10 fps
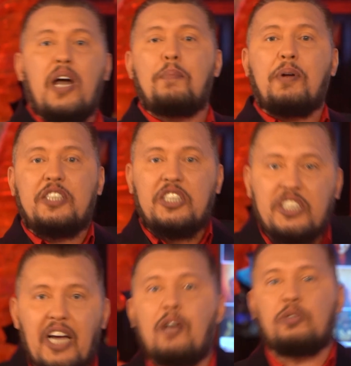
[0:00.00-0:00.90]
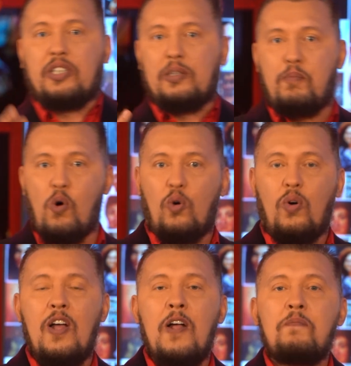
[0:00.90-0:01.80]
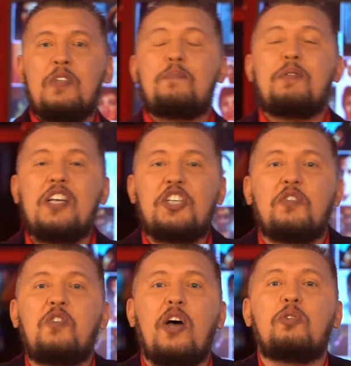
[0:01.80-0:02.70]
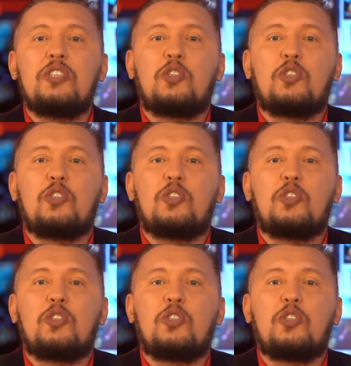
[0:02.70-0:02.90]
обращаются к Богу и переживают